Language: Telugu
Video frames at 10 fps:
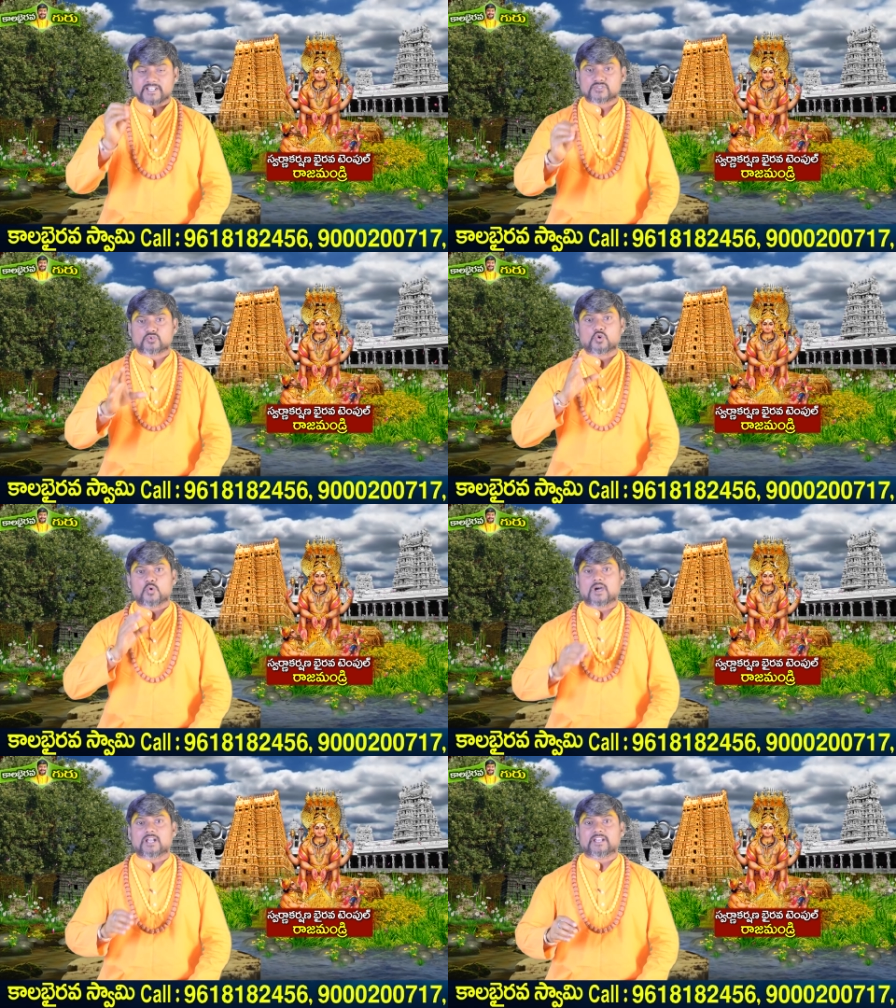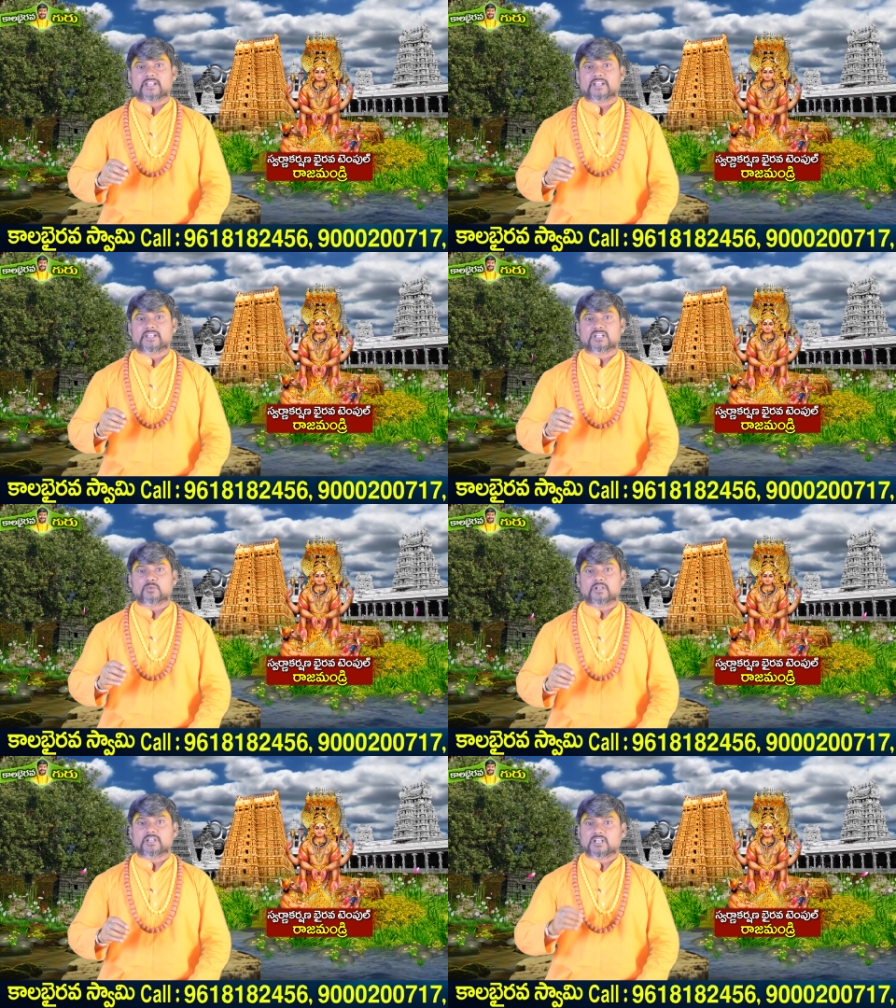నేర్చుకోవాలి
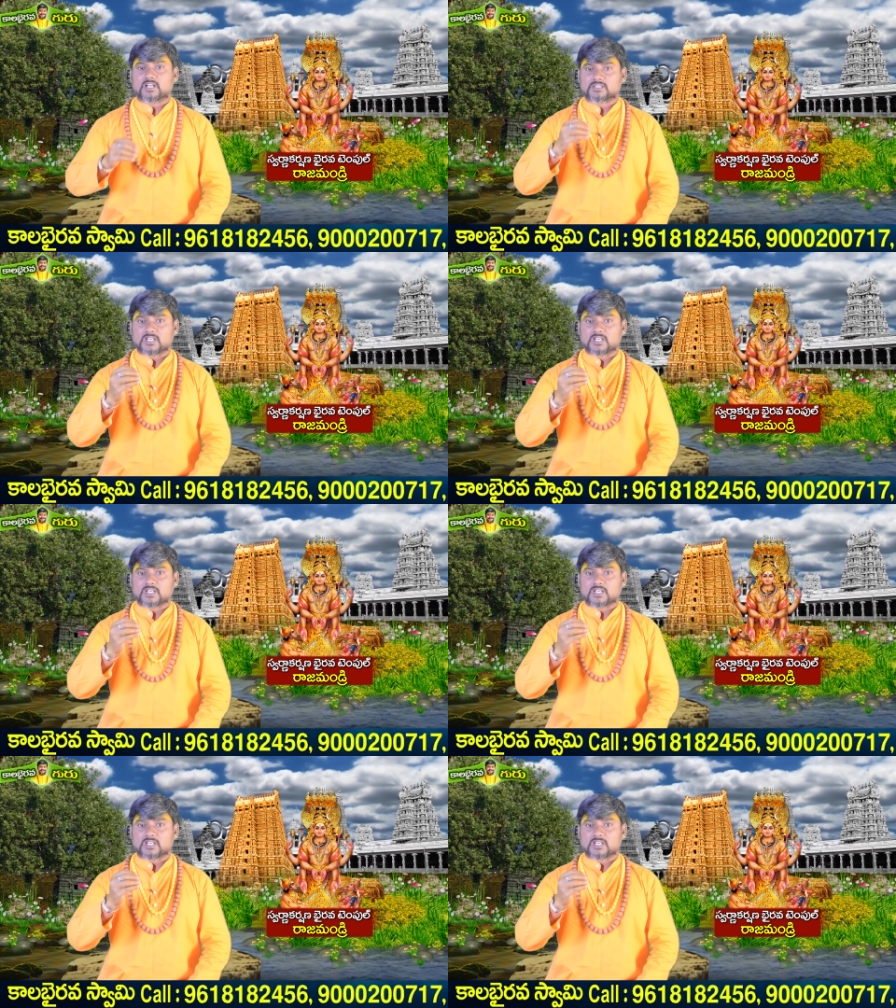అనేటటువంటి నా